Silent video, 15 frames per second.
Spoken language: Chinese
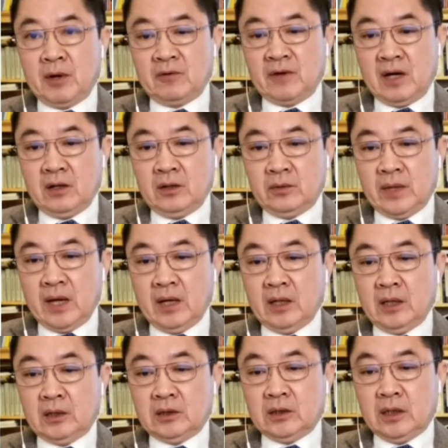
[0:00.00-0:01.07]
爆发后呢，
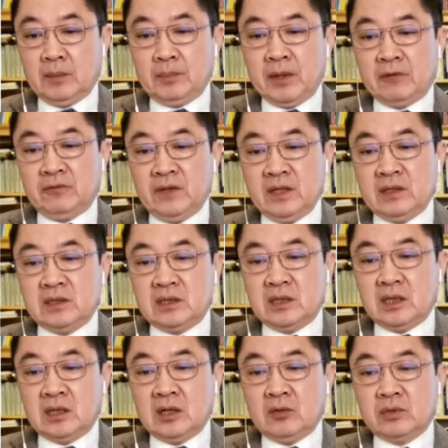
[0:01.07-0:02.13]
呃，被问
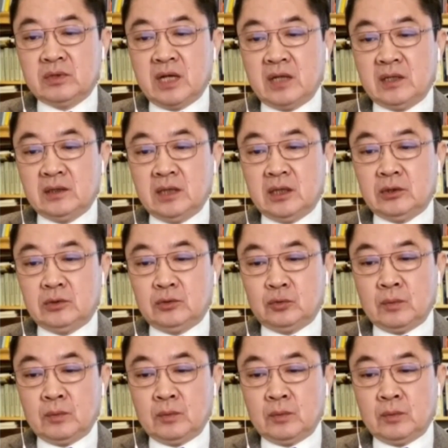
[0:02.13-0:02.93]
及俄乌战争的